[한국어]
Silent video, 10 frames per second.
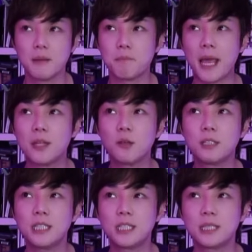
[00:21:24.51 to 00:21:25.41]

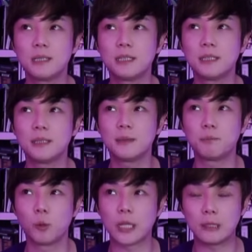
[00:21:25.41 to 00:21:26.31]

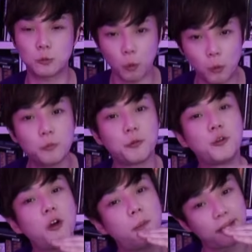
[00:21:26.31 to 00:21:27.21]
매너리즘보다는 조금
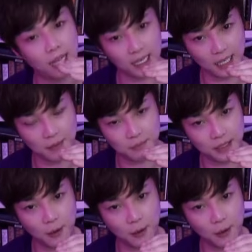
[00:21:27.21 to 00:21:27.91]
위험한 단계입니다.